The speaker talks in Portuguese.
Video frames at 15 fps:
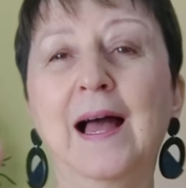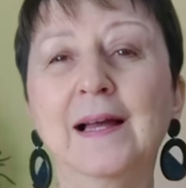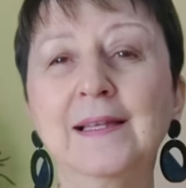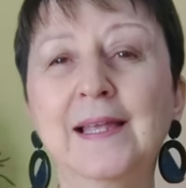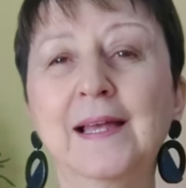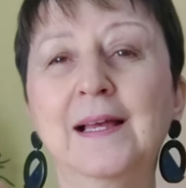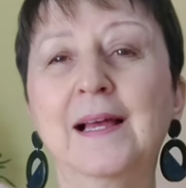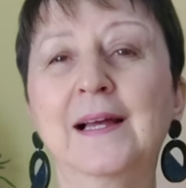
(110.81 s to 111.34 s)

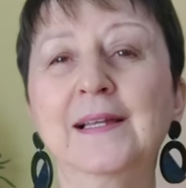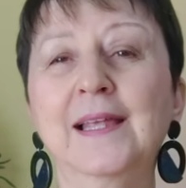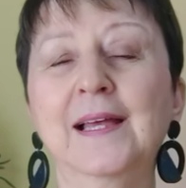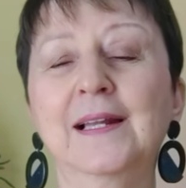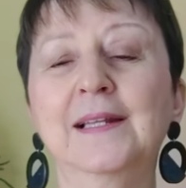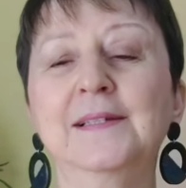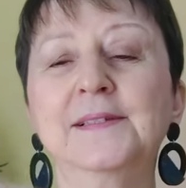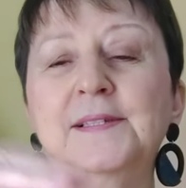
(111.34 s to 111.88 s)
aqu
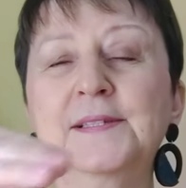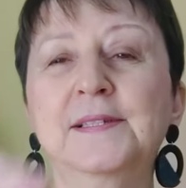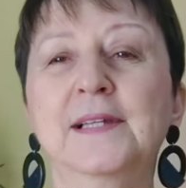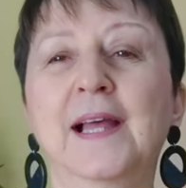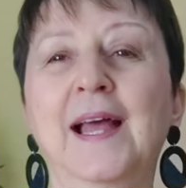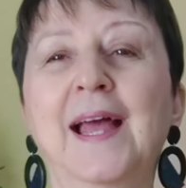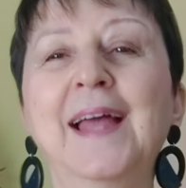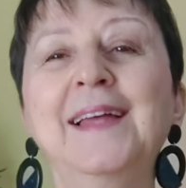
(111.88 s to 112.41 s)
aquelas
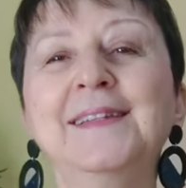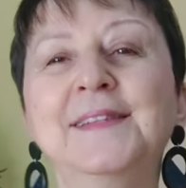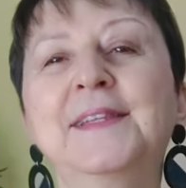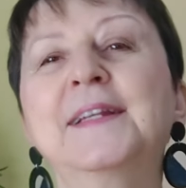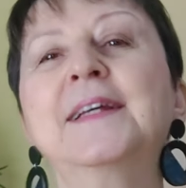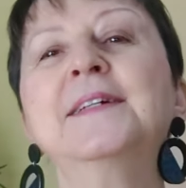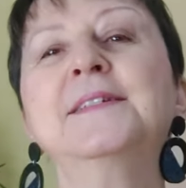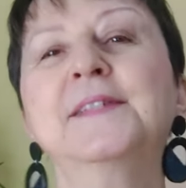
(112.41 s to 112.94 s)

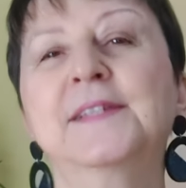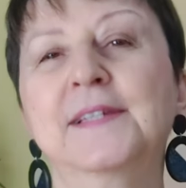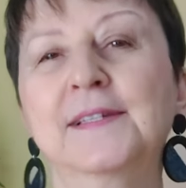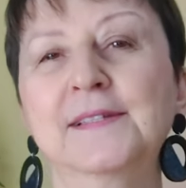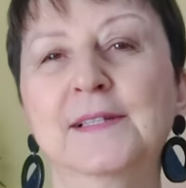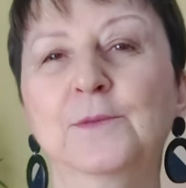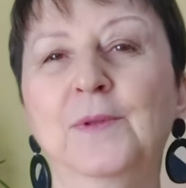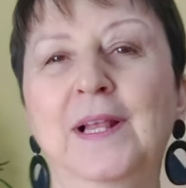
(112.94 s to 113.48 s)

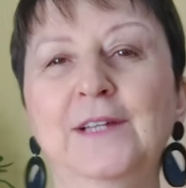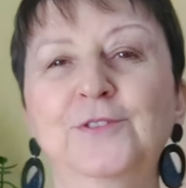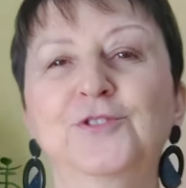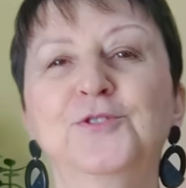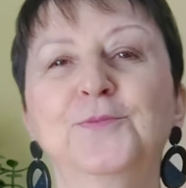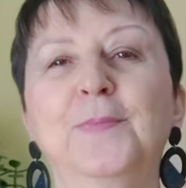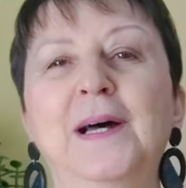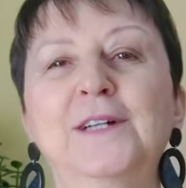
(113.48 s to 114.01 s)
reentrâncias no lado
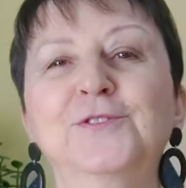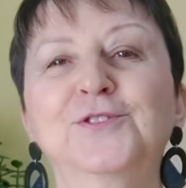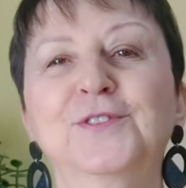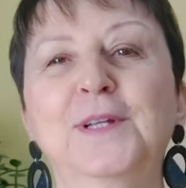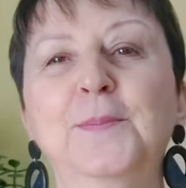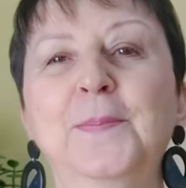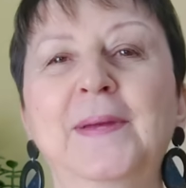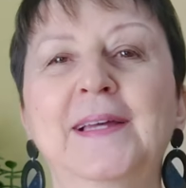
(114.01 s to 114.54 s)
de baixo
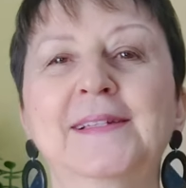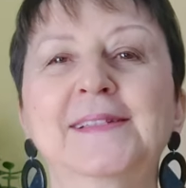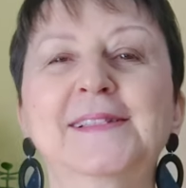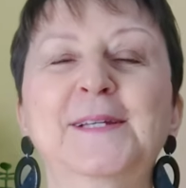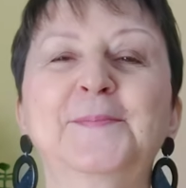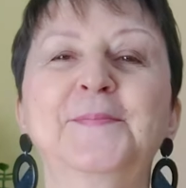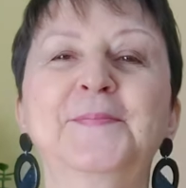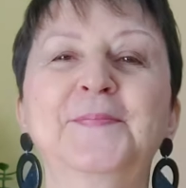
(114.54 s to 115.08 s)
da
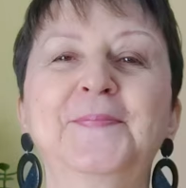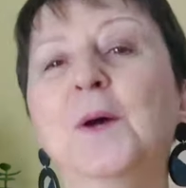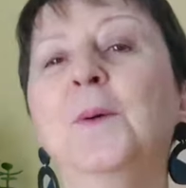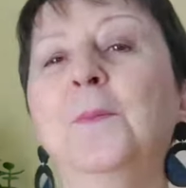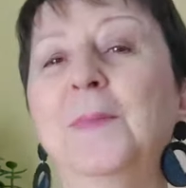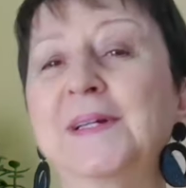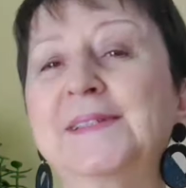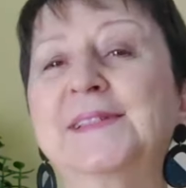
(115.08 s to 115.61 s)
peça.
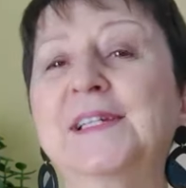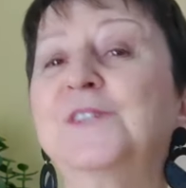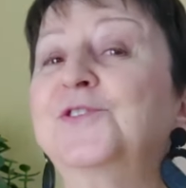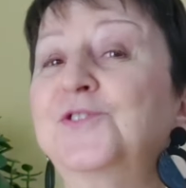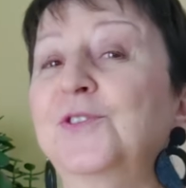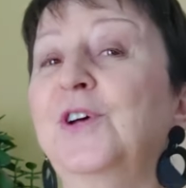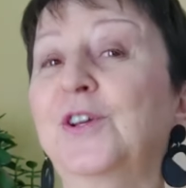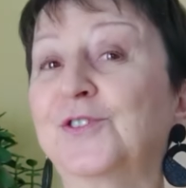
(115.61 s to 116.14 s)
Mas
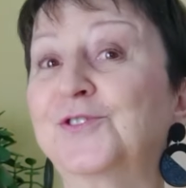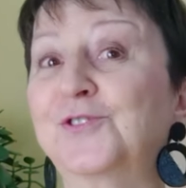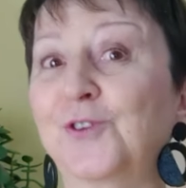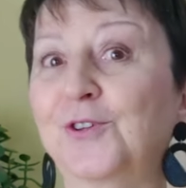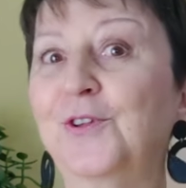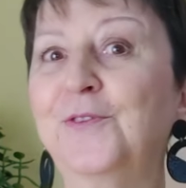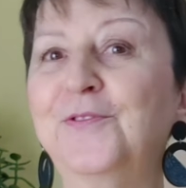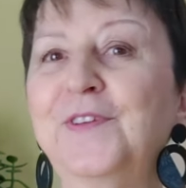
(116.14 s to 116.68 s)
isso
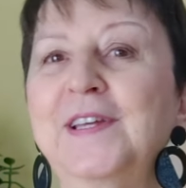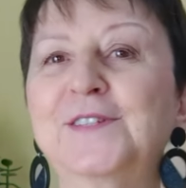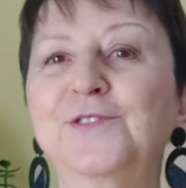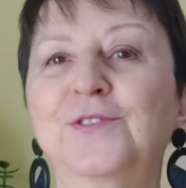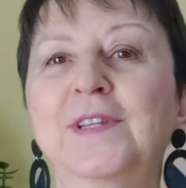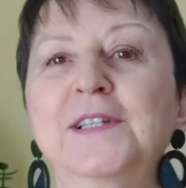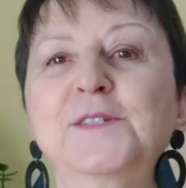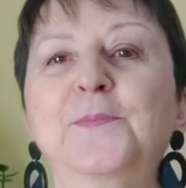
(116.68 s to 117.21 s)
só no
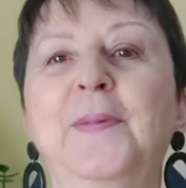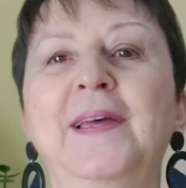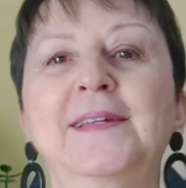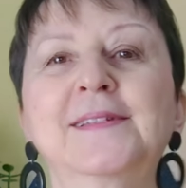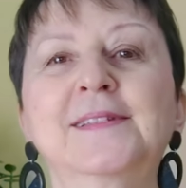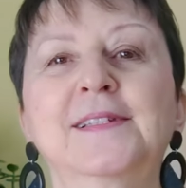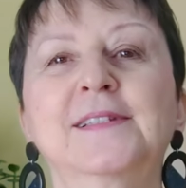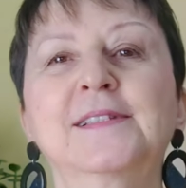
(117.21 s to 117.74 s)
avesso das
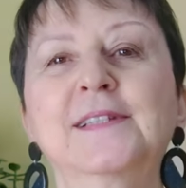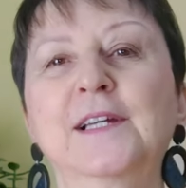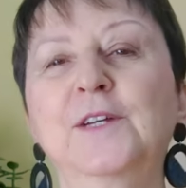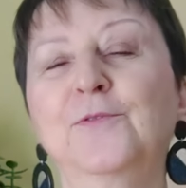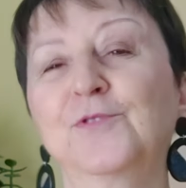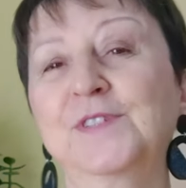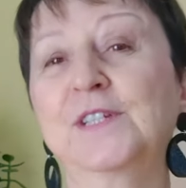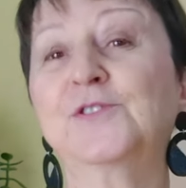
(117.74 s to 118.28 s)
peças, né?
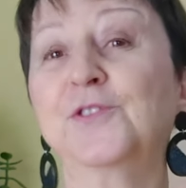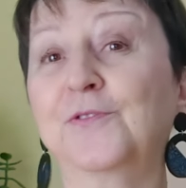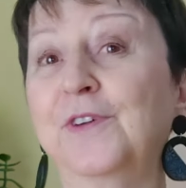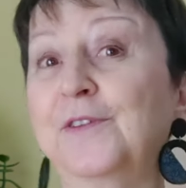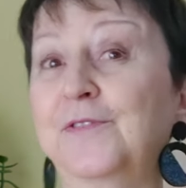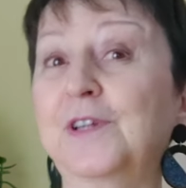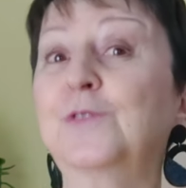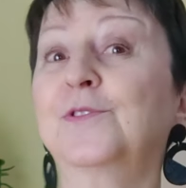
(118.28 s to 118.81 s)
Que você só
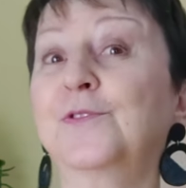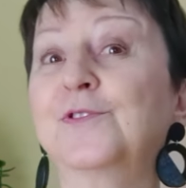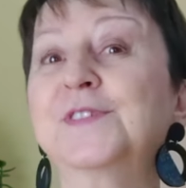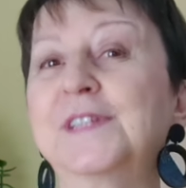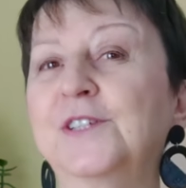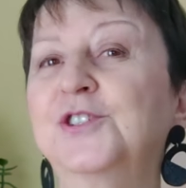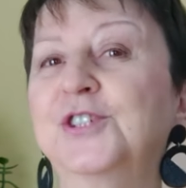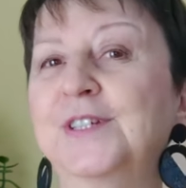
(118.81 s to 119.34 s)
vai ver quando
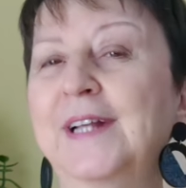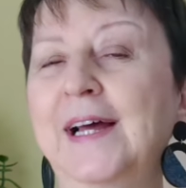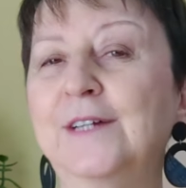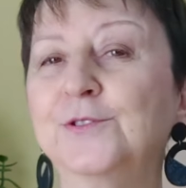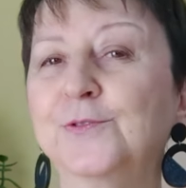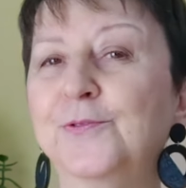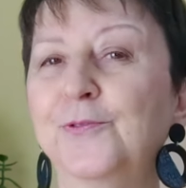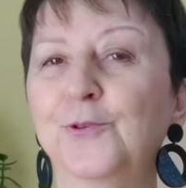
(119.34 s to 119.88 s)
você tirar do